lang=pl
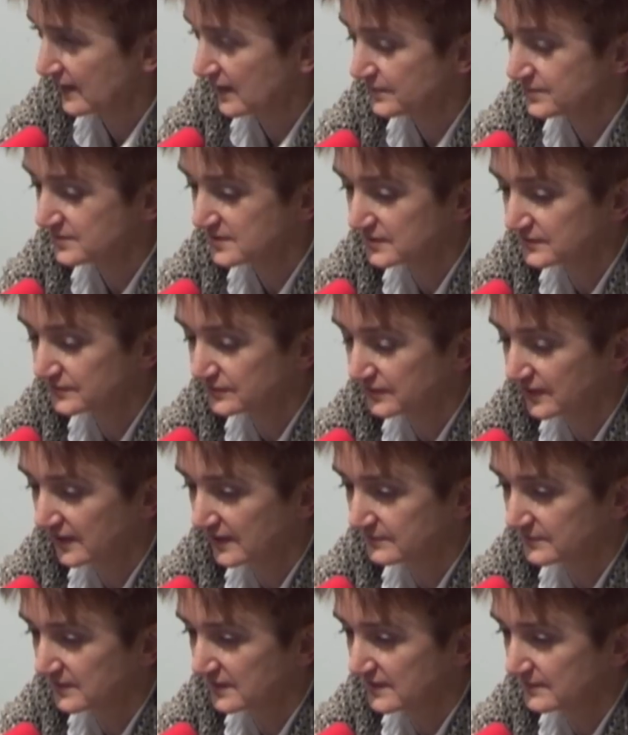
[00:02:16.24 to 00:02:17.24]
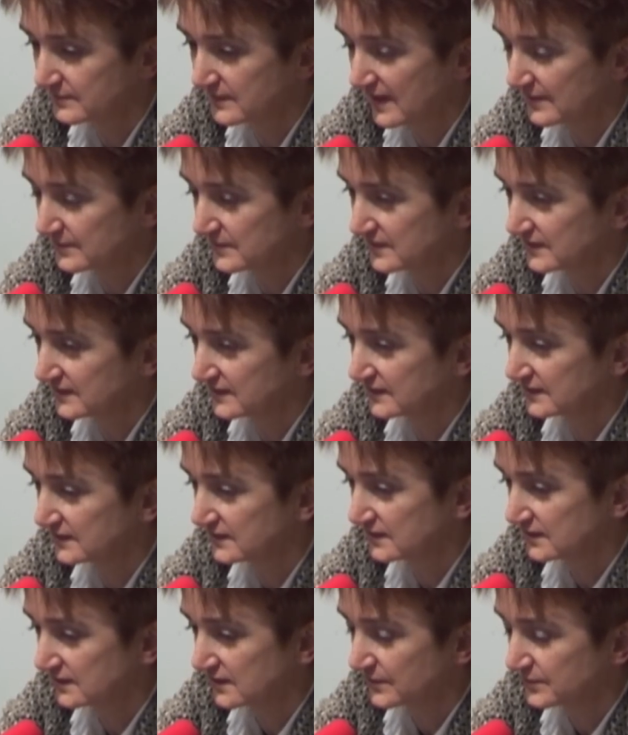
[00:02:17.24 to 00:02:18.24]
obserwujemy, mamy
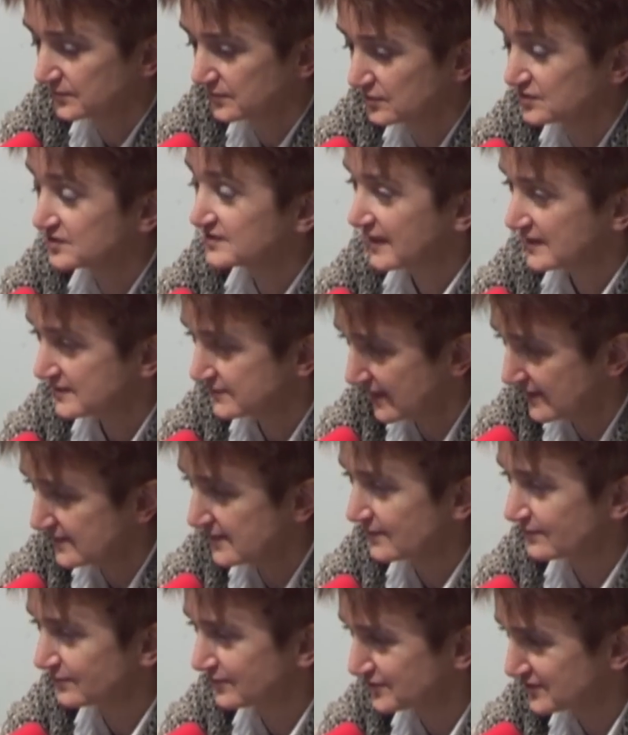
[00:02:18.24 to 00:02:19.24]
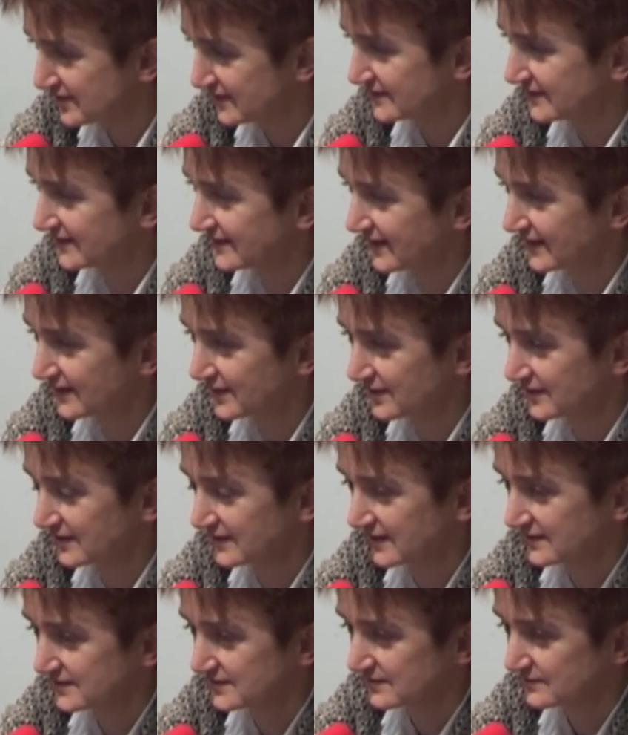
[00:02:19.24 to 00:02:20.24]
y, obłoż, tak zwane obłożenie, jak
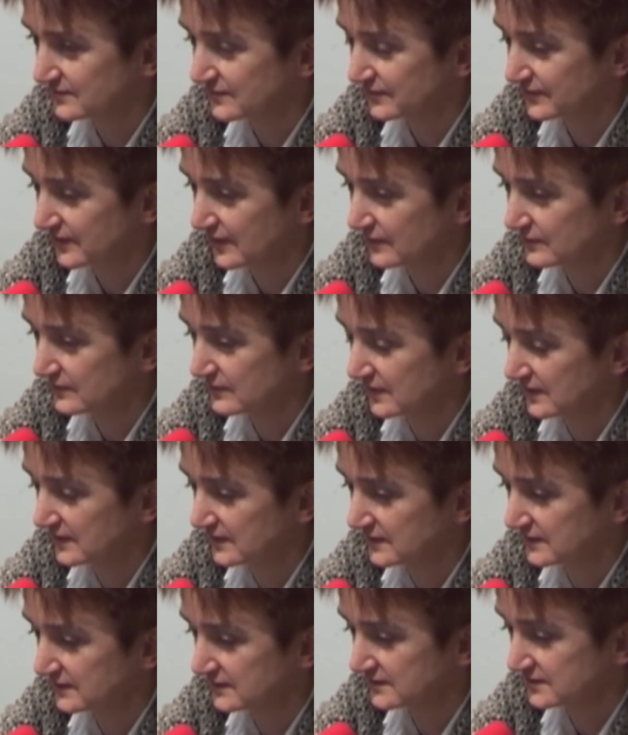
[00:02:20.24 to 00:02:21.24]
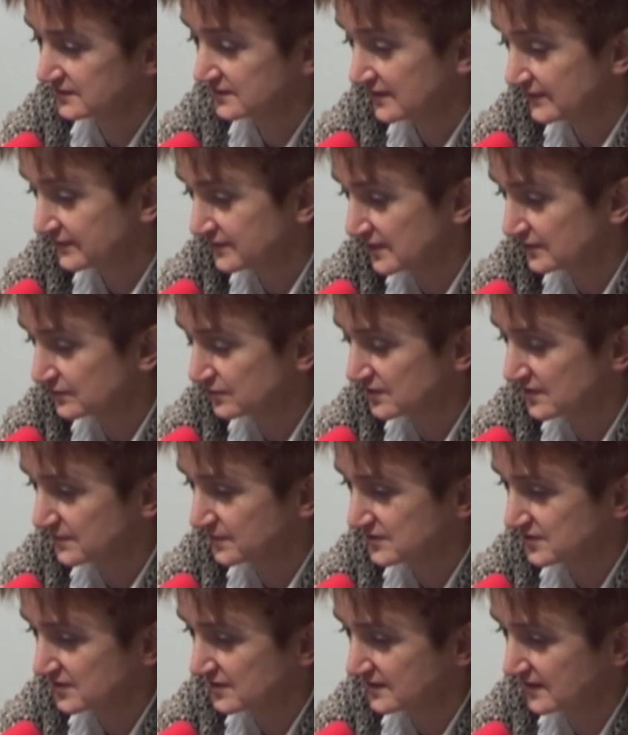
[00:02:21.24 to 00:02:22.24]
kolejarze mhm. mówią, y, nie, w niektórych
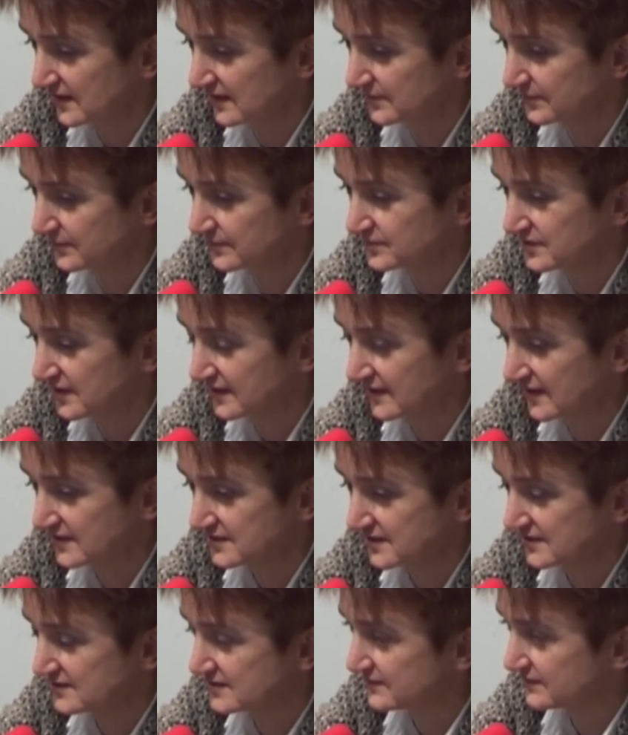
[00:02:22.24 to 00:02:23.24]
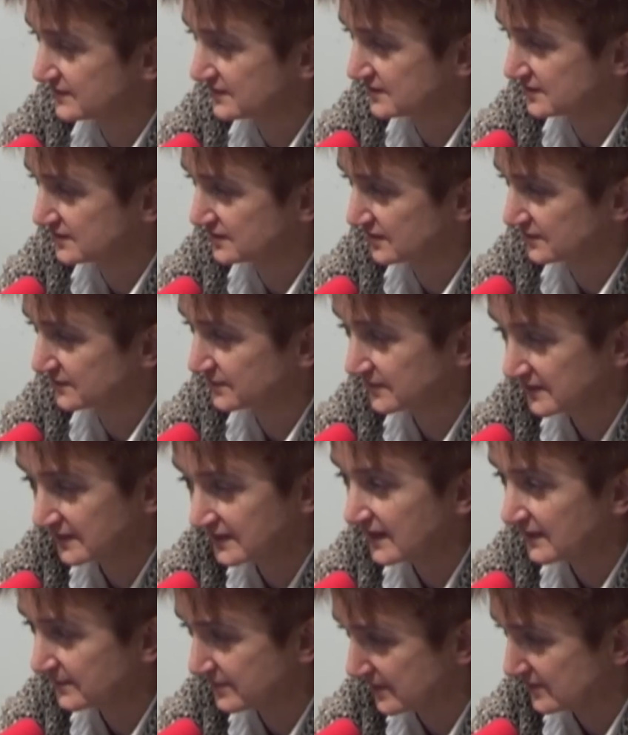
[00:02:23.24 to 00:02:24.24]
pociągach przekracza 90
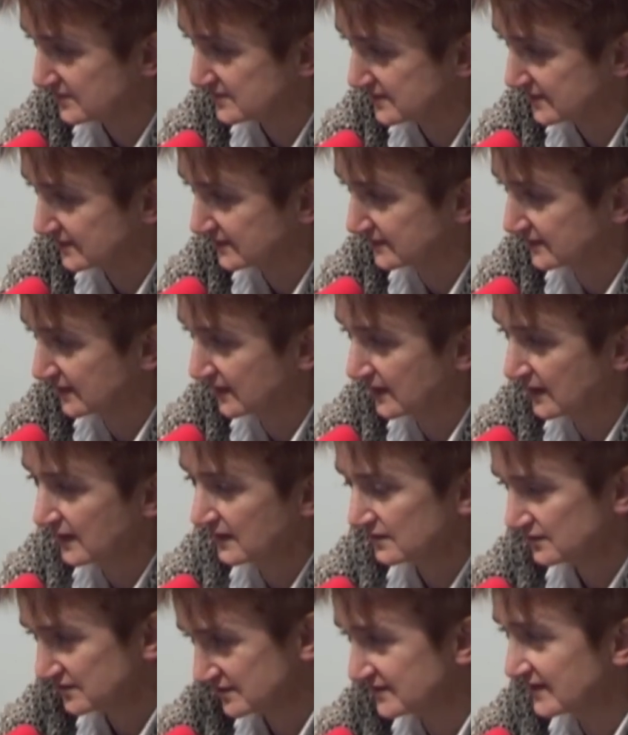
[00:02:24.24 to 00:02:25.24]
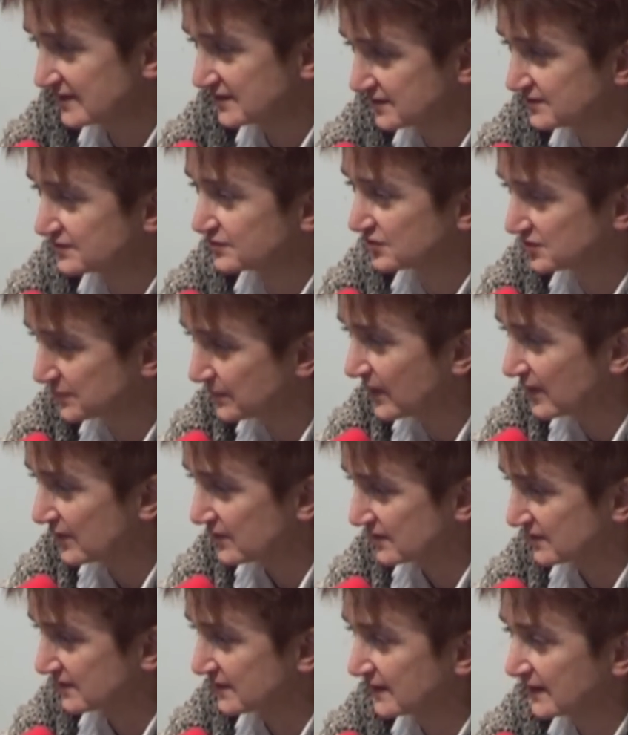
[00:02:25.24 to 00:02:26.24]
kilka procent. No to zależy też od
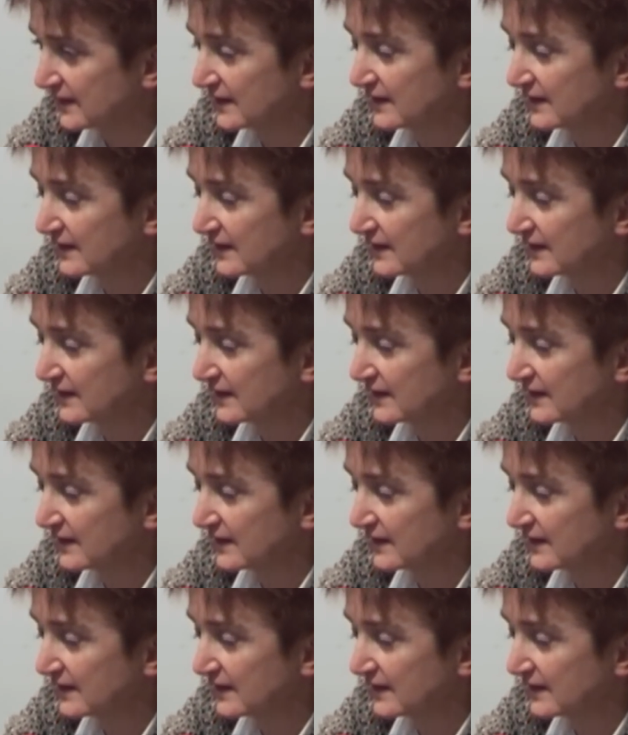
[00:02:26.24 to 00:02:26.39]
pory.